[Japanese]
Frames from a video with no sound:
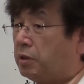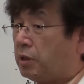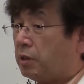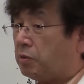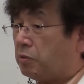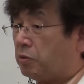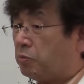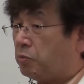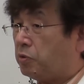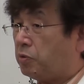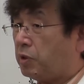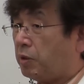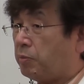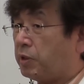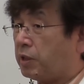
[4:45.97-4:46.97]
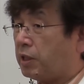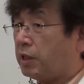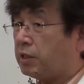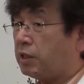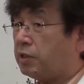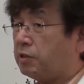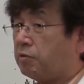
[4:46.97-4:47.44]
あのもうアメリカ
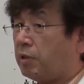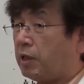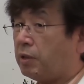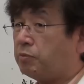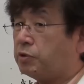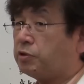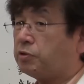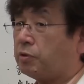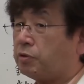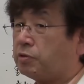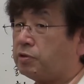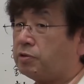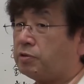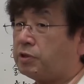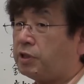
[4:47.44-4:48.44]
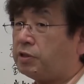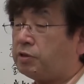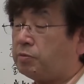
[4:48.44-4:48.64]
あたりではむしろ中性脂